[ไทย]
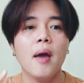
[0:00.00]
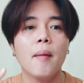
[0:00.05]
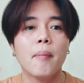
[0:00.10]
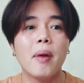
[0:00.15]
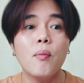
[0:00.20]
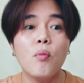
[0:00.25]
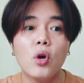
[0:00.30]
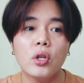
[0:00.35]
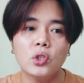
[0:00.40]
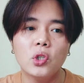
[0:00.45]
เป็
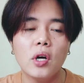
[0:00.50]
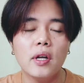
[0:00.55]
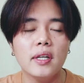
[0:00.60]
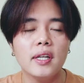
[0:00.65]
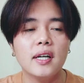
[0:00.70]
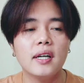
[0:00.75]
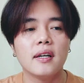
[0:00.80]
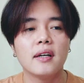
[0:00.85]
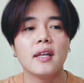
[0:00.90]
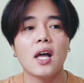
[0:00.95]
นมวลช่วงห
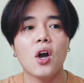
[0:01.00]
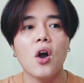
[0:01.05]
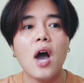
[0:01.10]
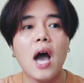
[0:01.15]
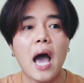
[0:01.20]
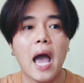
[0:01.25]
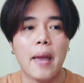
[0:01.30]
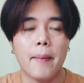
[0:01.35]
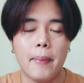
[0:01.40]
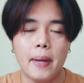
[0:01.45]
นึ่งแล้วก็
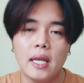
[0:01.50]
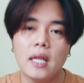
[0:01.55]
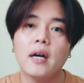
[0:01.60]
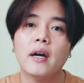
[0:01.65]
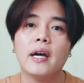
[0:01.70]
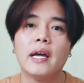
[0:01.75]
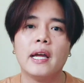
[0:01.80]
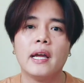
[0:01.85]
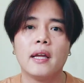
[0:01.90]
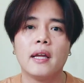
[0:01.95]
หายไปเล
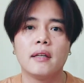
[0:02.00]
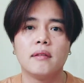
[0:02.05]
ย